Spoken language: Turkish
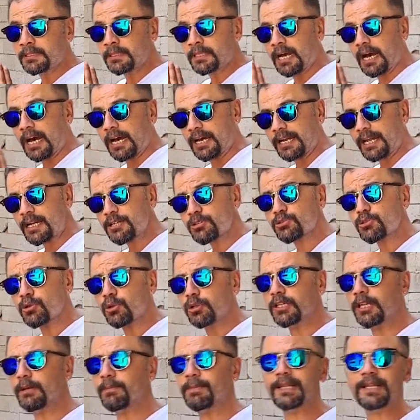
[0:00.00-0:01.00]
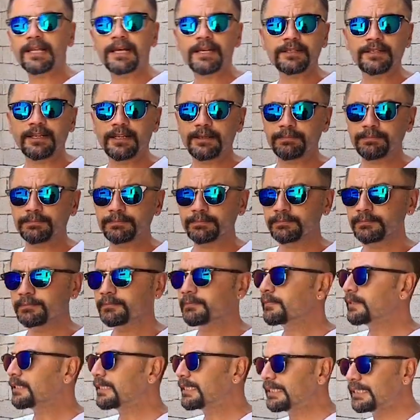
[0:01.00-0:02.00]
araç sollamalarda
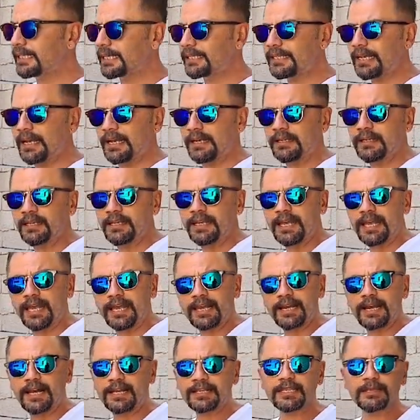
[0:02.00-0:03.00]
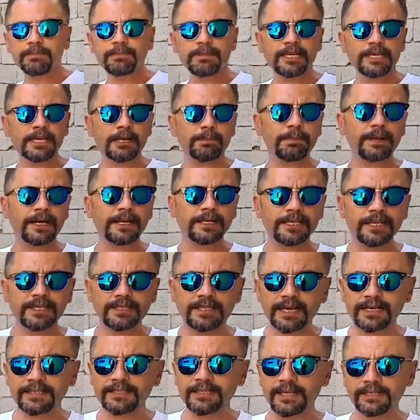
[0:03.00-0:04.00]
ya da herhangi bir yere park
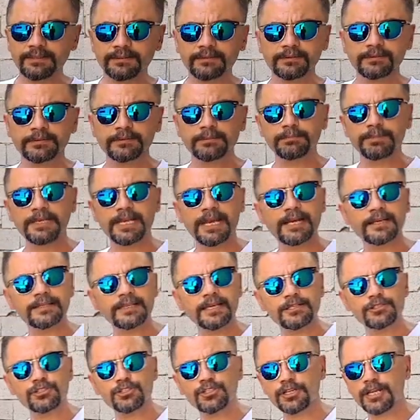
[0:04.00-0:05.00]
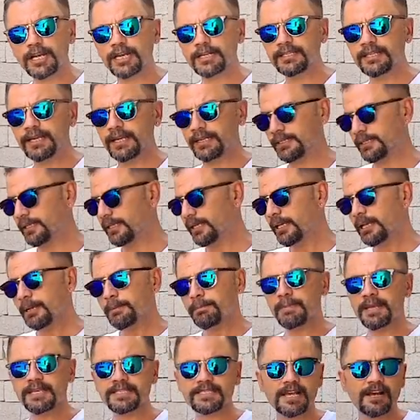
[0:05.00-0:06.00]
ederken, bir yerden çıkarken
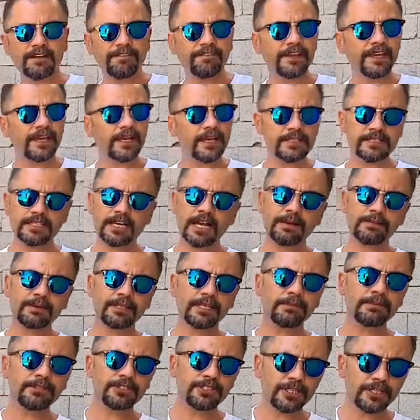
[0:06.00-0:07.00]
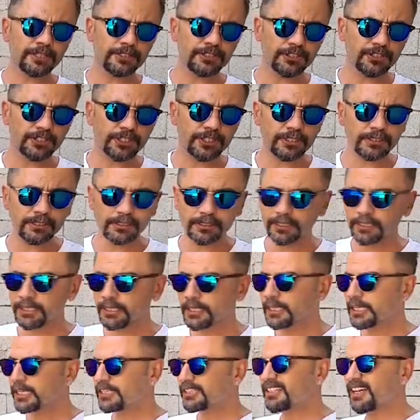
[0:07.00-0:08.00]
mesafeyi hesap edemeyeceğiniz için
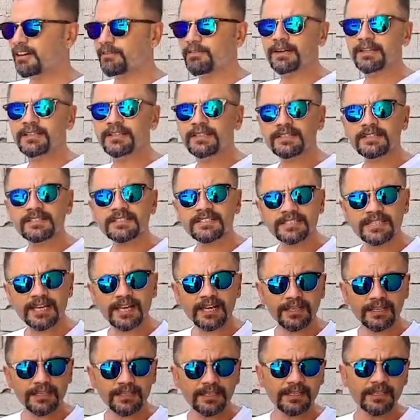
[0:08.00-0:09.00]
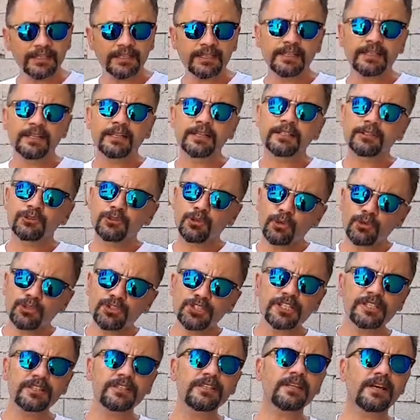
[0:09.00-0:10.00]
tavanınızda çok
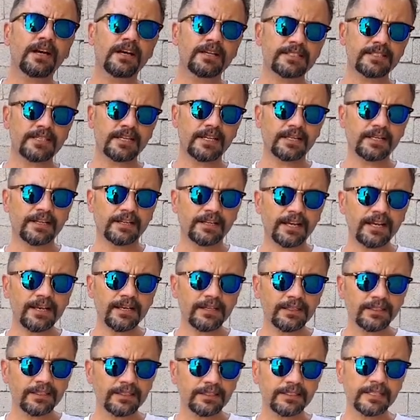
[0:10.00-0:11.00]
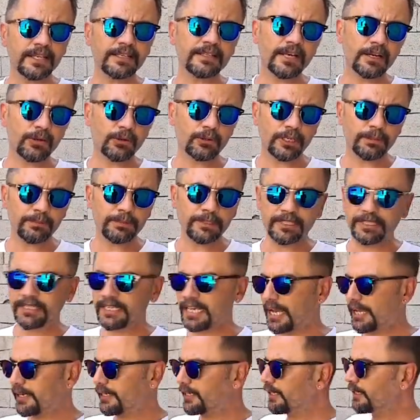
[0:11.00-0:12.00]
ciddi hasarlara neden olabilir.
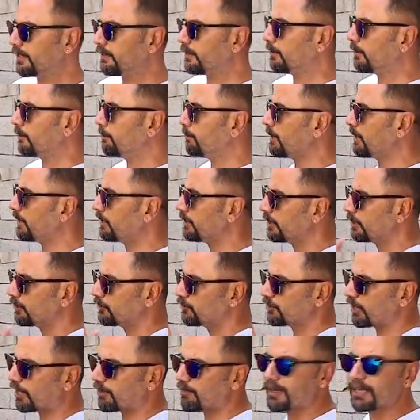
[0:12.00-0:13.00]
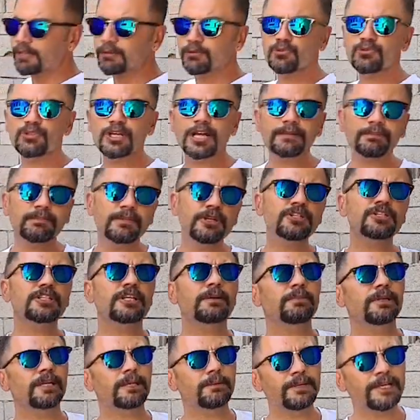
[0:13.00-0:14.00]
Yani bir tavan düzeltme
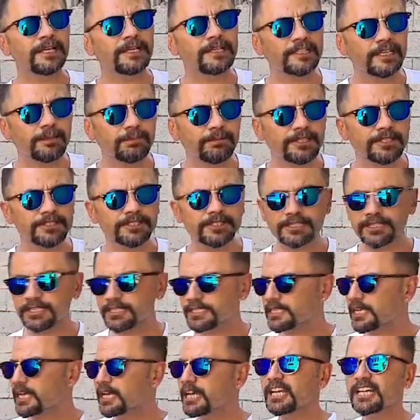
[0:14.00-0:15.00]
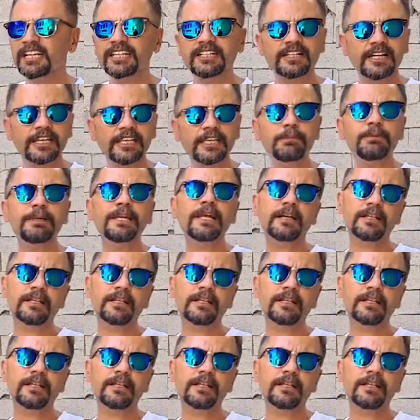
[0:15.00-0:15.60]
işlemine bile gidebilirsiniz. Rayı bile